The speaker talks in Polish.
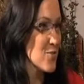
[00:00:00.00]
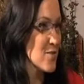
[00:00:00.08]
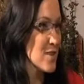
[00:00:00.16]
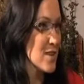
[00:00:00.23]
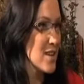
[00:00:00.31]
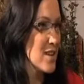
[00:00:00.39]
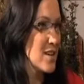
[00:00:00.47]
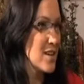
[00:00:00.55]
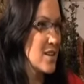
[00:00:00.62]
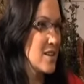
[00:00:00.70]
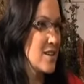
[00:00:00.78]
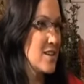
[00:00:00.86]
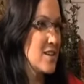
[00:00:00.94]
Tak, tak,
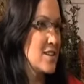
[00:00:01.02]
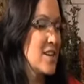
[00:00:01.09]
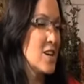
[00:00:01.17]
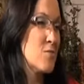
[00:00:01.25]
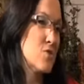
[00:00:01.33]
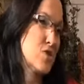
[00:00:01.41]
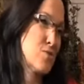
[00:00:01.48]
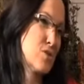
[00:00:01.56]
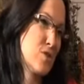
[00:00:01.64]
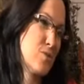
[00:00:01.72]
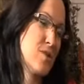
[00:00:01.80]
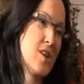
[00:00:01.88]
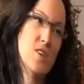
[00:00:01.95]
tak. Jak możemy
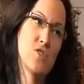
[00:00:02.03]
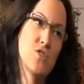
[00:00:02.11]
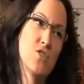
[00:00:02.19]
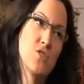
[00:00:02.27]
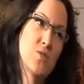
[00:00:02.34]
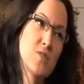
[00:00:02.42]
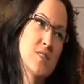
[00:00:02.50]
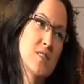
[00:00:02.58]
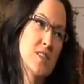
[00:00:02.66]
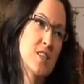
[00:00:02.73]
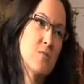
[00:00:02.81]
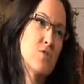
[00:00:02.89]
sobie radzić z takimi